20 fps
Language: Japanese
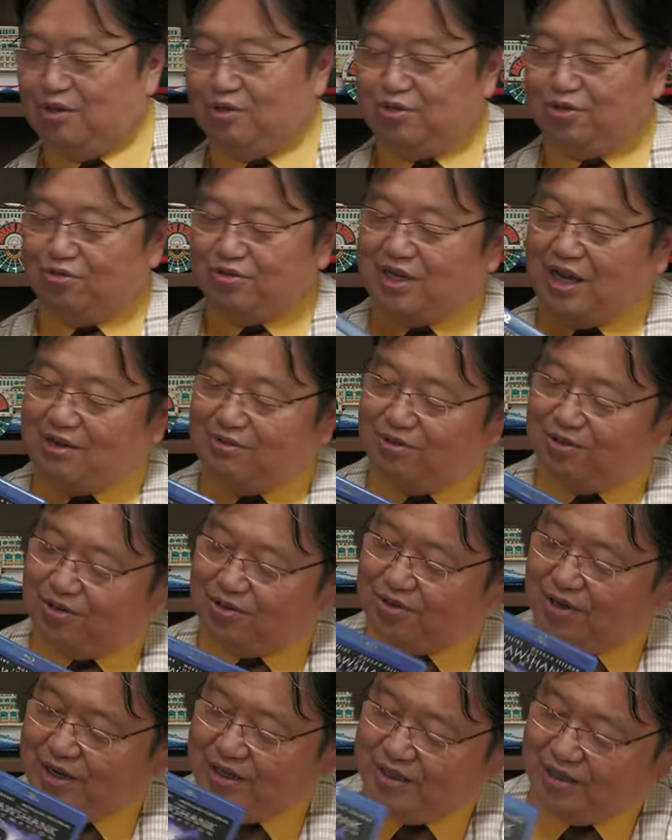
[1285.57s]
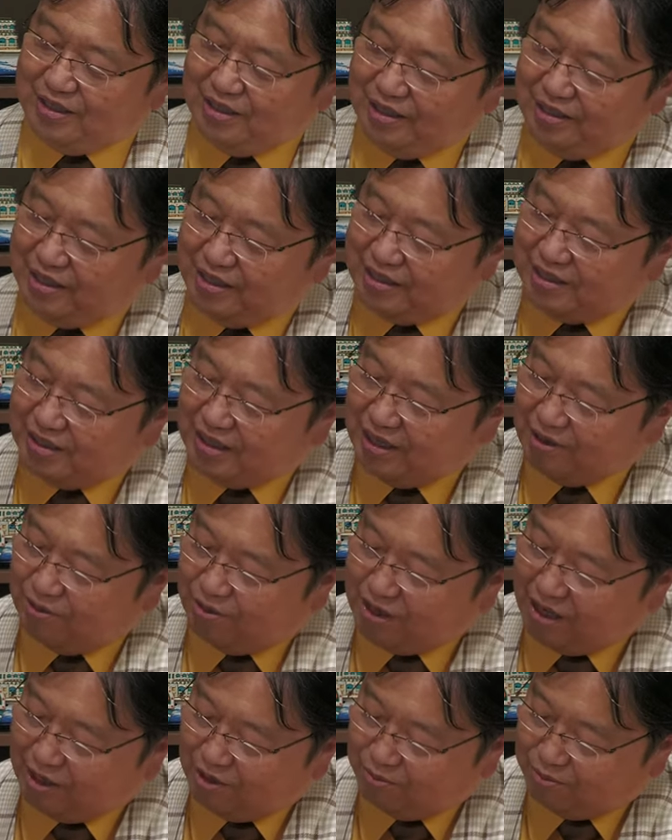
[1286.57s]
ショーシャンクの空に」ってですね、
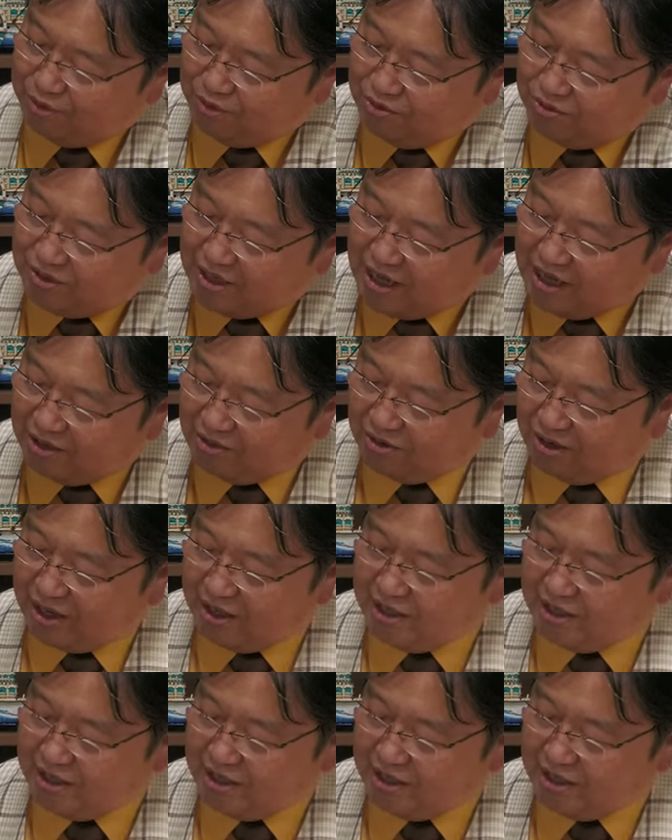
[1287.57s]
これあのブルーレイと